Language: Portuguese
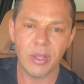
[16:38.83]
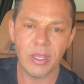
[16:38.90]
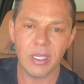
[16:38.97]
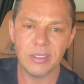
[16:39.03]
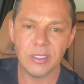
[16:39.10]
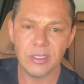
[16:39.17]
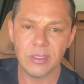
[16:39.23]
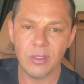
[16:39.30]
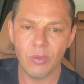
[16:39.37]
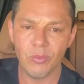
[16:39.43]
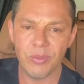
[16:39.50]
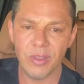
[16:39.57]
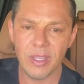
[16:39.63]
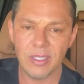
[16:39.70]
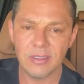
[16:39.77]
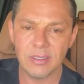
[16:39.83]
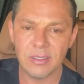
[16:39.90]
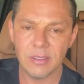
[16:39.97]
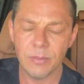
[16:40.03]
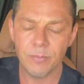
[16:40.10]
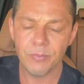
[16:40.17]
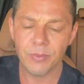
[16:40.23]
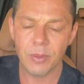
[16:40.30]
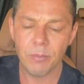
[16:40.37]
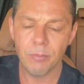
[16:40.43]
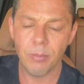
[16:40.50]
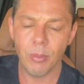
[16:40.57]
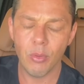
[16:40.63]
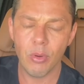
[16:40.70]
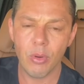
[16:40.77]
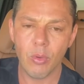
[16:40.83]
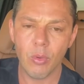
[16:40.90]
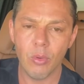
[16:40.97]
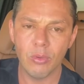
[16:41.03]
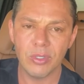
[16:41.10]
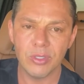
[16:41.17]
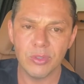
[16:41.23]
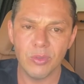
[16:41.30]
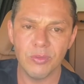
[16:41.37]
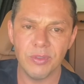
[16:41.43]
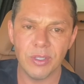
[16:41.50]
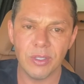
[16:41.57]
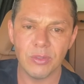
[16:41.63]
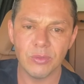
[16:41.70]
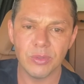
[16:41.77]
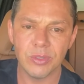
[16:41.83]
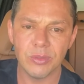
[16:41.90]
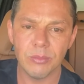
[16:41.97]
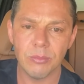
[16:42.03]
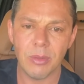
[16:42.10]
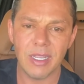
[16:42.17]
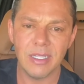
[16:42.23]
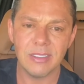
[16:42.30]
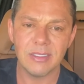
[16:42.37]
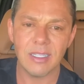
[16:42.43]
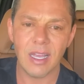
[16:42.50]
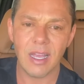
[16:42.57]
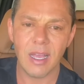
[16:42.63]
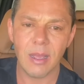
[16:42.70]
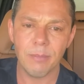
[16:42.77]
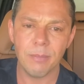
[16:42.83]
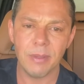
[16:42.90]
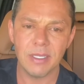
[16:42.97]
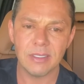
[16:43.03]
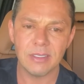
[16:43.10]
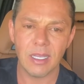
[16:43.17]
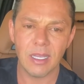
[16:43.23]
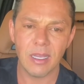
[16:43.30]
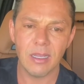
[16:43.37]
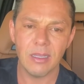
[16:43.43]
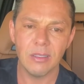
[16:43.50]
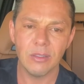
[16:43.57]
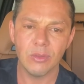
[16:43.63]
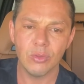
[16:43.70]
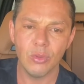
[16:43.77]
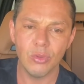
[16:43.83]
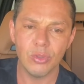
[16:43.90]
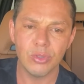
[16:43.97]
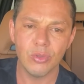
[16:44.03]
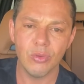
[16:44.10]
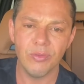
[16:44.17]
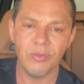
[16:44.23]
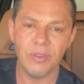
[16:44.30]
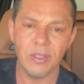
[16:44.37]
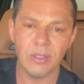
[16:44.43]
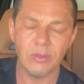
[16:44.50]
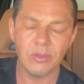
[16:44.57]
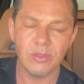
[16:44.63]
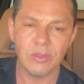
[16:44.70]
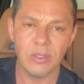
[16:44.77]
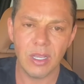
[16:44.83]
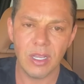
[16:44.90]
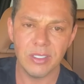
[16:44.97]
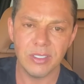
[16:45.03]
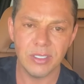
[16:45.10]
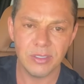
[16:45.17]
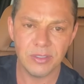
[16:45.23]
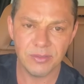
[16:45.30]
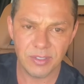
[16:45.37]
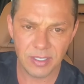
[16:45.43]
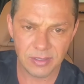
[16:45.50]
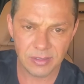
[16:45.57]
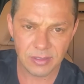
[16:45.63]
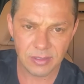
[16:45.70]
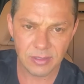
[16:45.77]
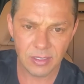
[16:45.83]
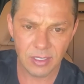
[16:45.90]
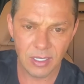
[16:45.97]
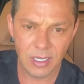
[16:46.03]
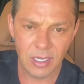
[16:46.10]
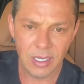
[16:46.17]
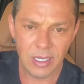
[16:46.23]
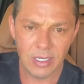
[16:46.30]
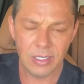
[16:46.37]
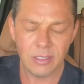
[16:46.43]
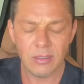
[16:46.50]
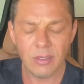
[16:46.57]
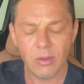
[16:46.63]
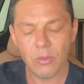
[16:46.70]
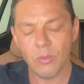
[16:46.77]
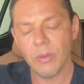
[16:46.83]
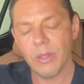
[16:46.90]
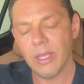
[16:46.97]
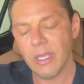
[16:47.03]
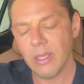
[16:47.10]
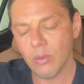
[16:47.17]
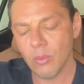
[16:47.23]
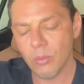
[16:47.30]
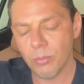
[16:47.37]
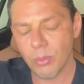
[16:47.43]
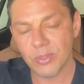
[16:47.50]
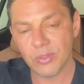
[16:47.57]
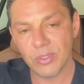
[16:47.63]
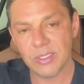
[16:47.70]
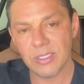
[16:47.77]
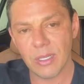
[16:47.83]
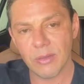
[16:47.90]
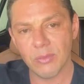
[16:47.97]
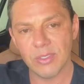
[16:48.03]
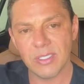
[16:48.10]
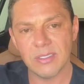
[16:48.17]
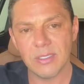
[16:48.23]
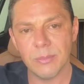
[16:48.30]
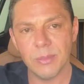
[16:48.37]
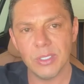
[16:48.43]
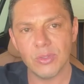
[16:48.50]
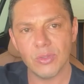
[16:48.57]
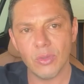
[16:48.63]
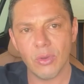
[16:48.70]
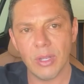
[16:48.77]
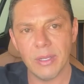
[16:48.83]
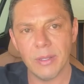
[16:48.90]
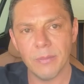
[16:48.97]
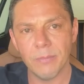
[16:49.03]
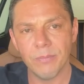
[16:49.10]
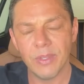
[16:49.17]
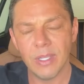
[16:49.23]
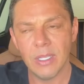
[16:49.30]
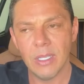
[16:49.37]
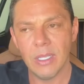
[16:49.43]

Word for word: porque a gente não vence por conta de governos, mas apesar dos governos a gente vence. Então, eu posso ensinar vocês a minha história.